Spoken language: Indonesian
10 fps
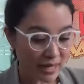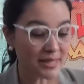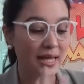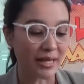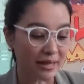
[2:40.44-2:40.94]

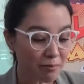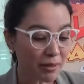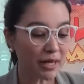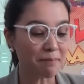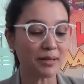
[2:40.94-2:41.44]
excited,
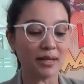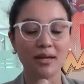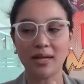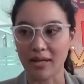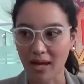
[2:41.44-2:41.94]
mereka
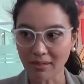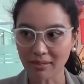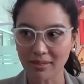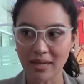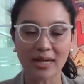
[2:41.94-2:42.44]
ingin lihat
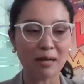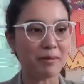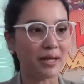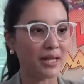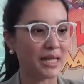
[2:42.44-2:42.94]
dan yang
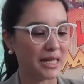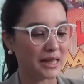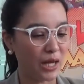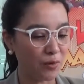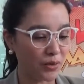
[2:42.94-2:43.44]
mereka ingin
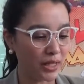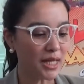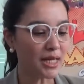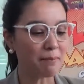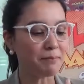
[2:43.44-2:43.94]
tahu
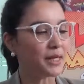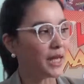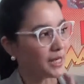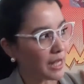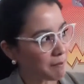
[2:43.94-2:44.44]
ini
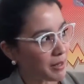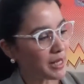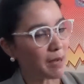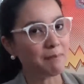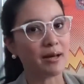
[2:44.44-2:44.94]
dengan
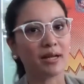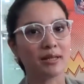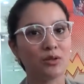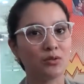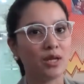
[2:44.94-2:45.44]
gambar-gambar
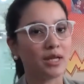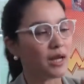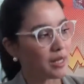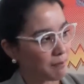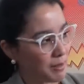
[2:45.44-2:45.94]
yang tentunya ini
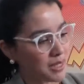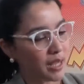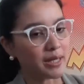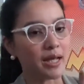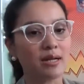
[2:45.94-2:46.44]
ada Mas
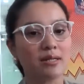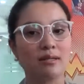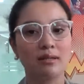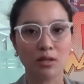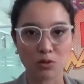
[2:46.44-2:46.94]
Ardian di
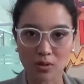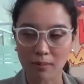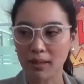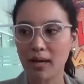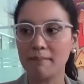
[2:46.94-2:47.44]
sini yang
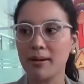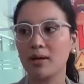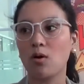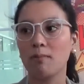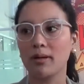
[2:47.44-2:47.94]
juga menggambar
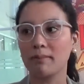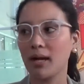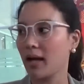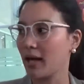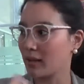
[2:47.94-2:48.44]
komik
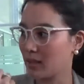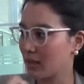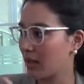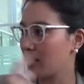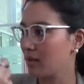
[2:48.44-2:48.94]
Malahayati
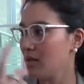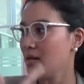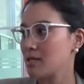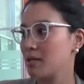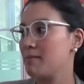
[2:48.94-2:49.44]
dengan
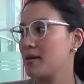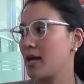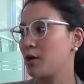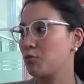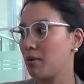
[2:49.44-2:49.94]

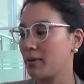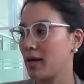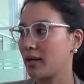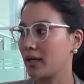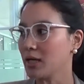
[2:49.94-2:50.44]
sedemikian rupa
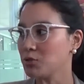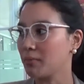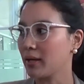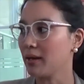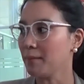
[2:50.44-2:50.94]
menariknya
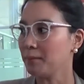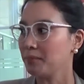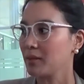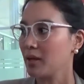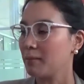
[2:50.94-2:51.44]
supaya
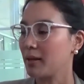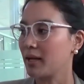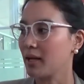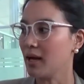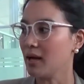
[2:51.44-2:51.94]

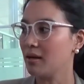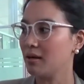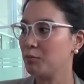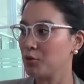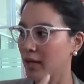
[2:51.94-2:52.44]
mereka
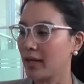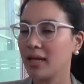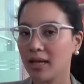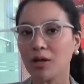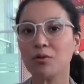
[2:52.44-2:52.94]
eh, punya
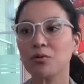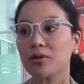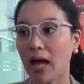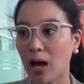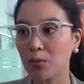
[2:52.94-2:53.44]
keinginan
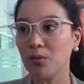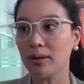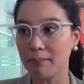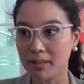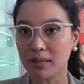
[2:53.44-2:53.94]
untuk tahu
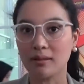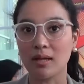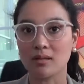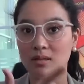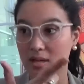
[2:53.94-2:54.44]
lebih
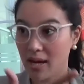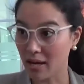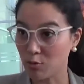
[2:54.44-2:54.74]
tentang sejarah